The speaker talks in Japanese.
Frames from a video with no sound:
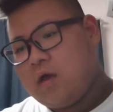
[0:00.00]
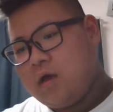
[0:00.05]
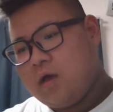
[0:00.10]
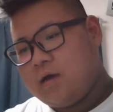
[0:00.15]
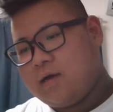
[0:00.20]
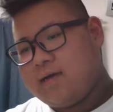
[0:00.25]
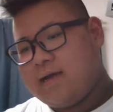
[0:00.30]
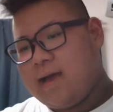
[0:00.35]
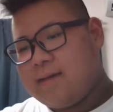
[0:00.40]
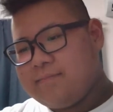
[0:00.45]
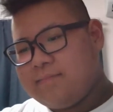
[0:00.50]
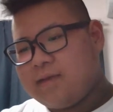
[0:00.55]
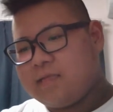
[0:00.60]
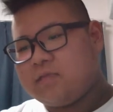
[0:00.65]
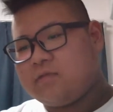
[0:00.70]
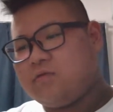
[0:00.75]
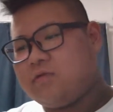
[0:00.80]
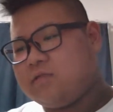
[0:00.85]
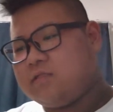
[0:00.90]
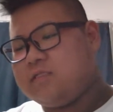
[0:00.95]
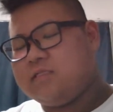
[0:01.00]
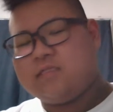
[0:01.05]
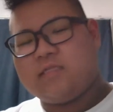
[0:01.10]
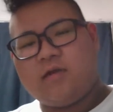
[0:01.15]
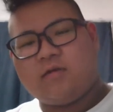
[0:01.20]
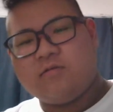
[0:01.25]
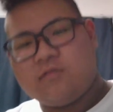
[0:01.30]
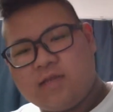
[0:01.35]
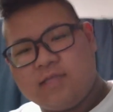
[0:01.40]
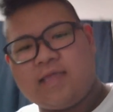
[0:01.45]
頑張って俺
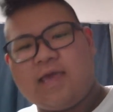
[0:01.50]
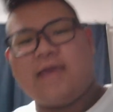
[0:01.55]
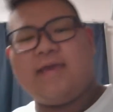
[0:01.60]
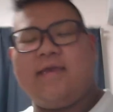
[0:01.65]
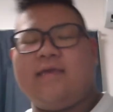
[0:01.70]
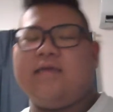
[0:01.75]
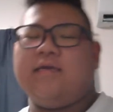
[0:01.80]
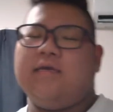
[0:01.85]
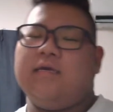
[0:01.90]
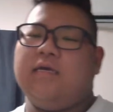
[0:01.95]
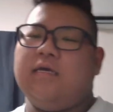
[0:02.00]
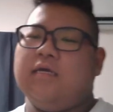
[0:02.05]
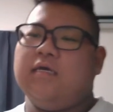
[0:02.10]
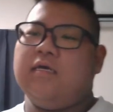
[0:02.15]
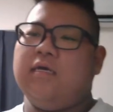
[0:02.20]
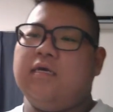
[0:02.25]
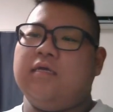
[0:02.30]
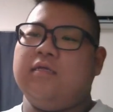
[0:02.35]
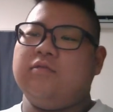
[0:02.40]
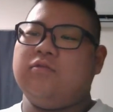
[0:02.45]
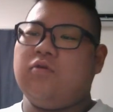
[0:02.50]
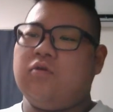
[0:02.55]
ツイッター触れない。うん。